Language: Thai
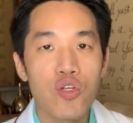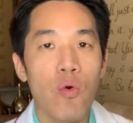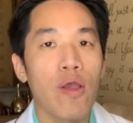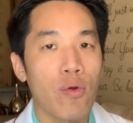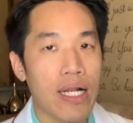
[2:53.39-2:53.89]

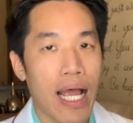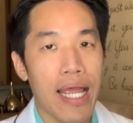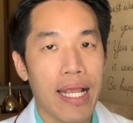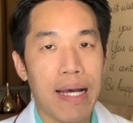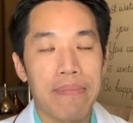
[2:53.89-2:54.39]
ช่วยคนไข้
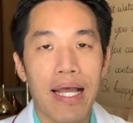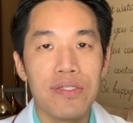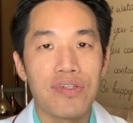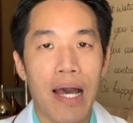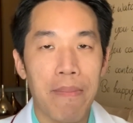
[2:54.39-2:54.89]
ครับให้
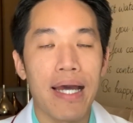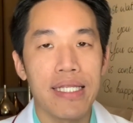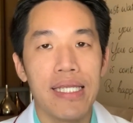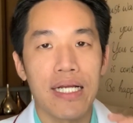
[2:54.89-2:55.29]
สามารถที่